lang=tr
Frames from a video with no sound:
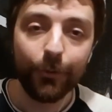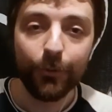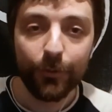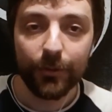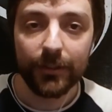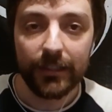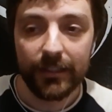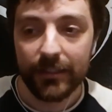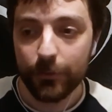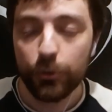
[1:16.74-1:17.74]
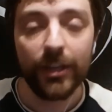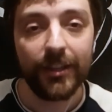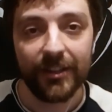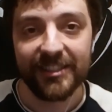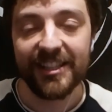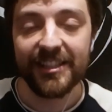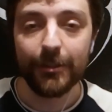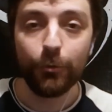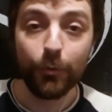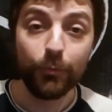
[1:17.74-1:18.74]
o e, düşen ağacın
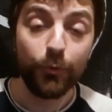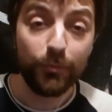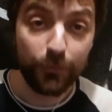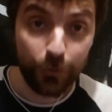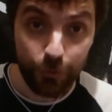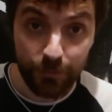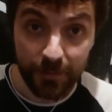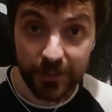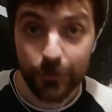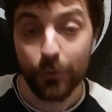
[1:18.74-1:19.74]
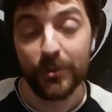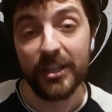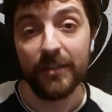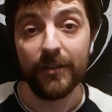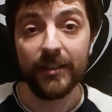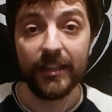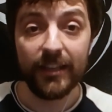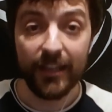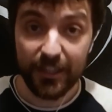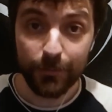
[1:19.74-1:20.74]
sesini duyup duyulmaması çok bir şey
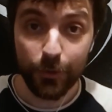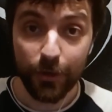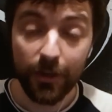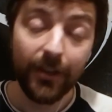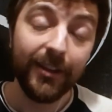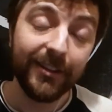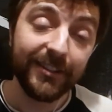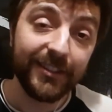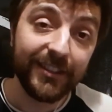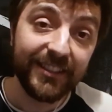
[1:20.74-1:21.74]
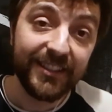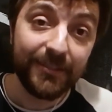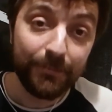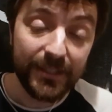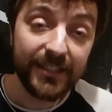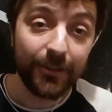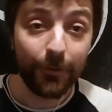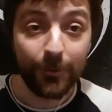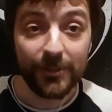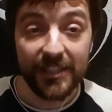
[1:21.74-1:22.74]
ifade etmiyor e, biz
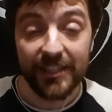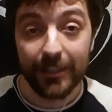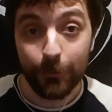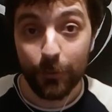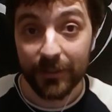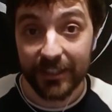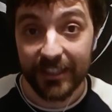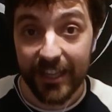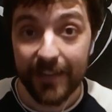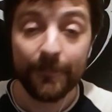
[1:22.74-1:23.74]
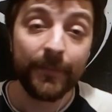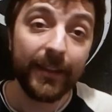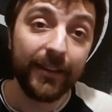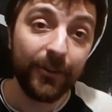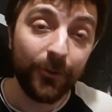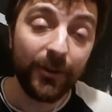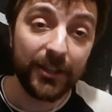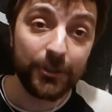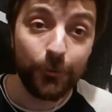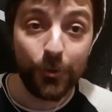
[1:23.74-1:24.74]
o sesi duymadık diye o
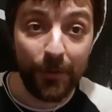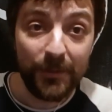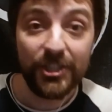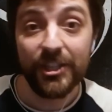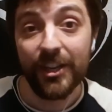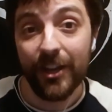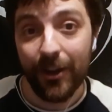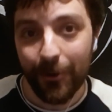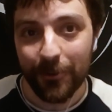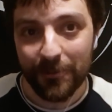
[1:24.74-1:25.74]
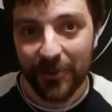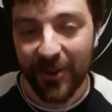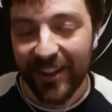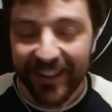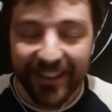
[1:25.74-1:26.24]
ağaç düşmemiş olmuyor.